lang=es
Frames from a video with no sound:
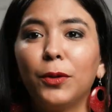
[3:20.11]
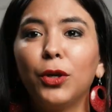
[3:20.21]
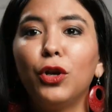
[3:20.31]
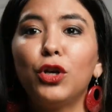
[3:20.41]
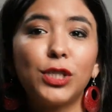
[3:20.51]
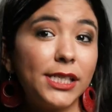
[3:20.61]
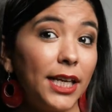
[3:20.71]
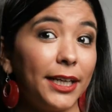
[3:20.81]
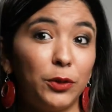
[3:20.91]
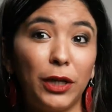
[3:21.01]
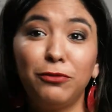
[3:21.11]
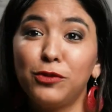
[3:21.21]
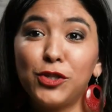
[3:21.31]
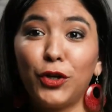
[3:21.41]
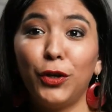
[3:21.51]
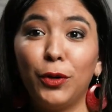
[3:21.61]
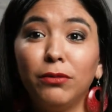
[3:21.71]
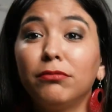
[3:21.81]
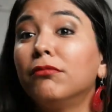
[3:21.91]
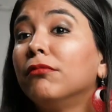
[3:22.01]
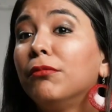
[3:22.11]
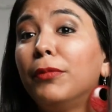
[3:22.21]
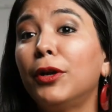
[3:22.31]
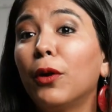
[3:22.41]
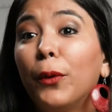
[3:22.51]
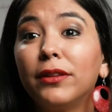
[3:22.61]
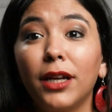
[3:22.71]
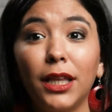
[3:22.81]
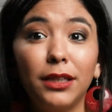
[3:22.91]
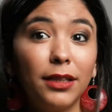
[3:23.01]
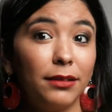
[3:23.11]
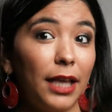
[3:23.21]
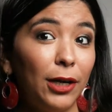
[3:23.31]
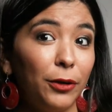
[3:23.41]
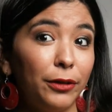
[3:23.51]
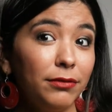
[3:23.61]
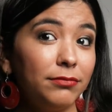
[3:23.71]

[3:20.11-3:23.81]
No sé si el ritual funciona o no, pero no cuesta nada intentarlo, ¿no?